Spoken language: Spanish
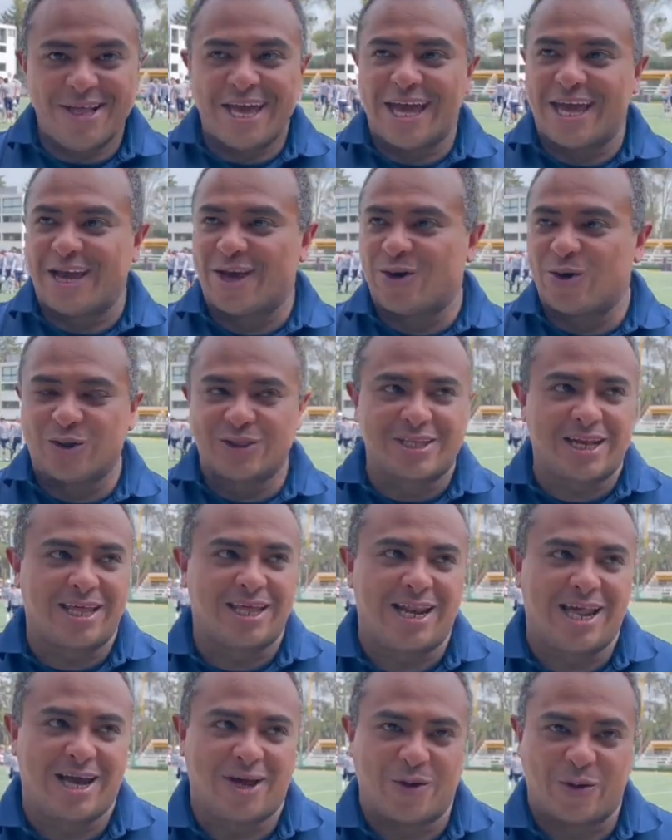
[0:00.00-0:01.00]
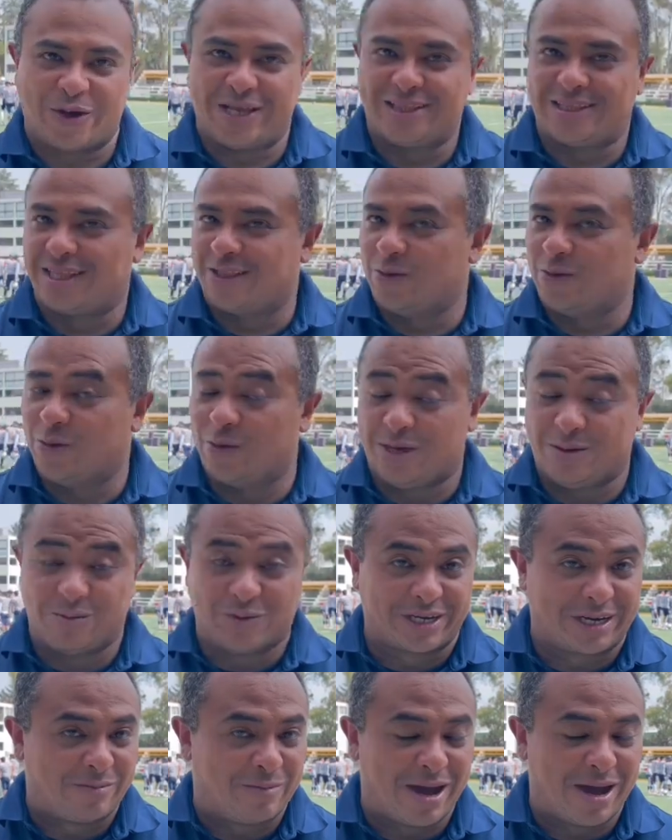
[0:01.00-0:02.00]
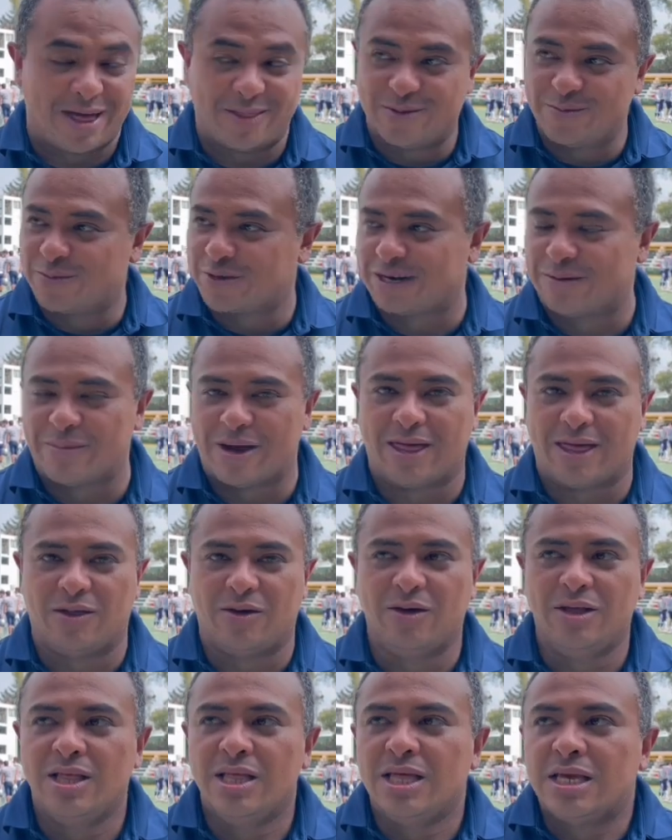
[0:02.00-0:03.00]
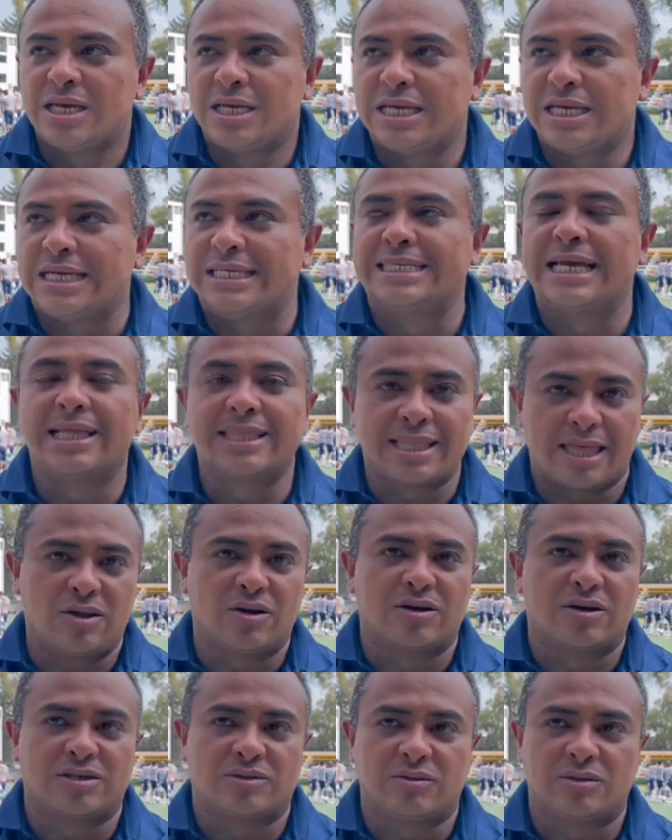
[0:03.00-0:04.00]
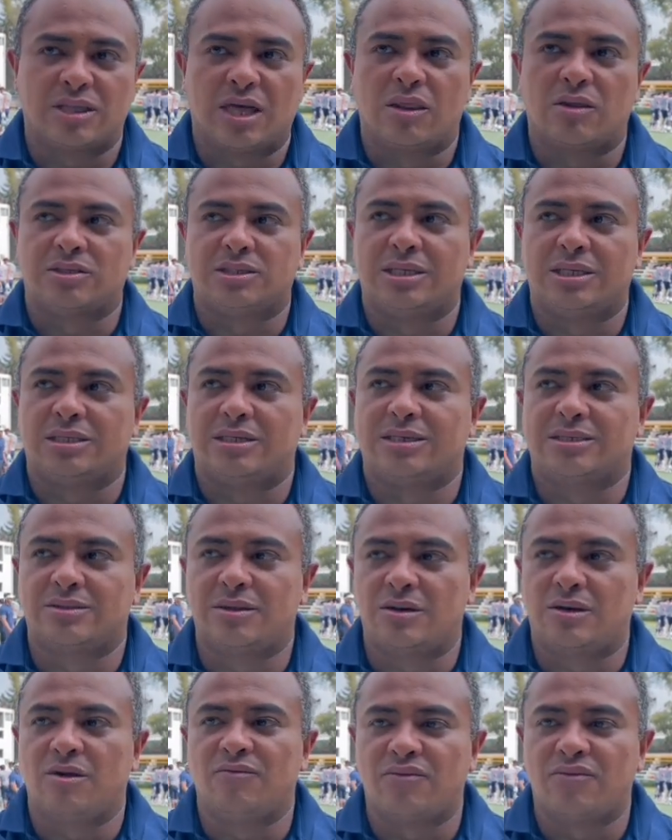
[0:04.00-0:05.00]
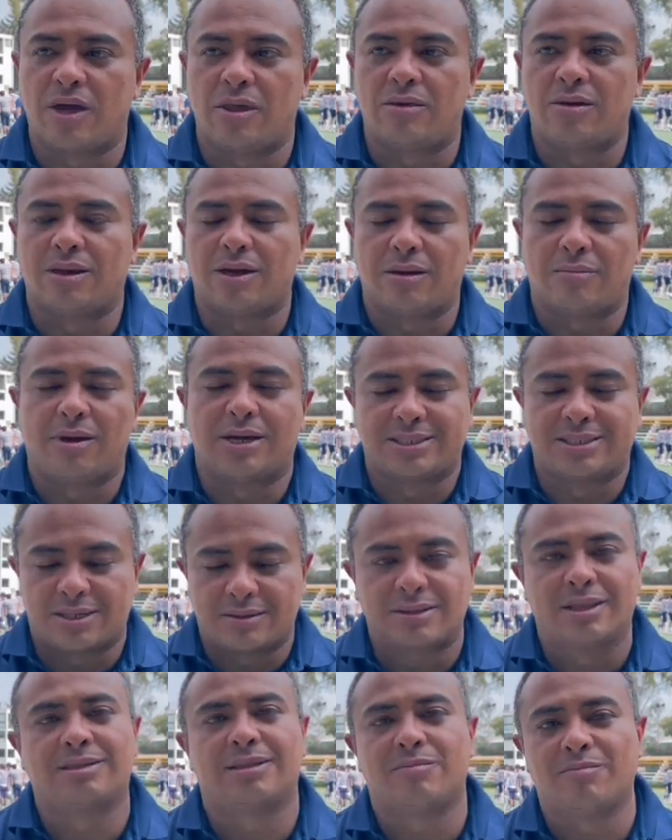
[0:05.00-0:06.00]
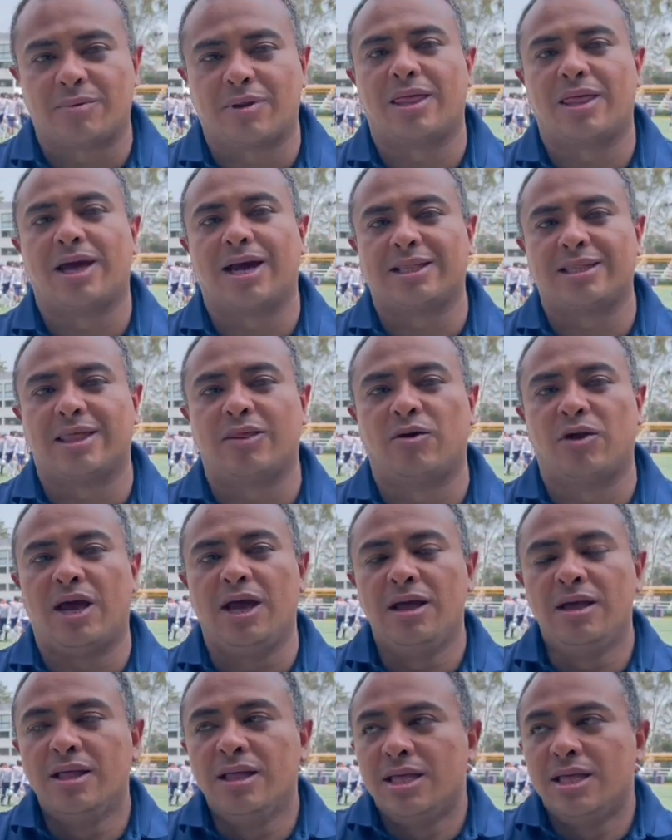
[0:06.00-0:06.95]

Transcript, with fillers: en contra de la corriente. No hemos remado, hemos remado y se han dado los resultados. Y estoy confiado en que va a ser una temporada ganadora.